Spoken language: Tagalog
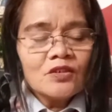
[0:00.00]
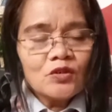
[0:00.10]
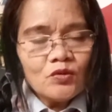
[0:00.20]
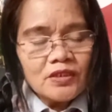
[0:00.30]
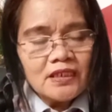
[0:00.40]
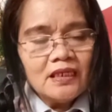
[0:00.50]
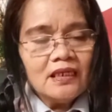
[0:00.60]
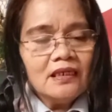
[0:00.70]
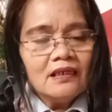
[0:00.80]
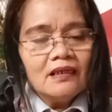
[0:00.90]

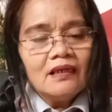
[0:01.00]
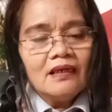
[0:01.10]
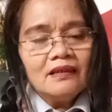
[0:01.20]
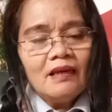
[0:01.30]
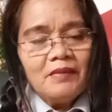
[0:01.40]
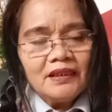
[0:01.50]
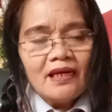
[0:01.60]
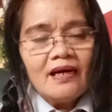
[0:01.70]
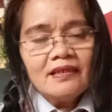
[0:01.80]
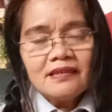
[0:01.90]
Susi,
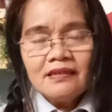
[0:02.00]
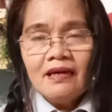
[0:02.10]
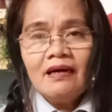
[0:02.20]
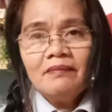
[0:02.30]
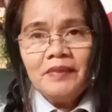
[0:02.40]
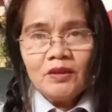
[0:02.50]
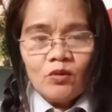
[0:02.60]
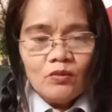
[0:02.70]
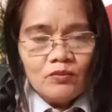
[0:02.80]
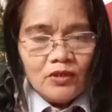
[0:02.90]
namitas ng
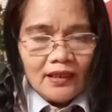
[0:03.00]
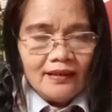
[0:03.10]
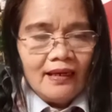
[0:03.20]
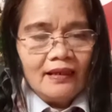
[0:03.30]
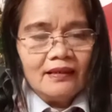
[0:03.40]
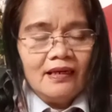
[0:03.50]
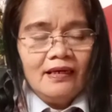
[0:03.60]
7 bulaklak.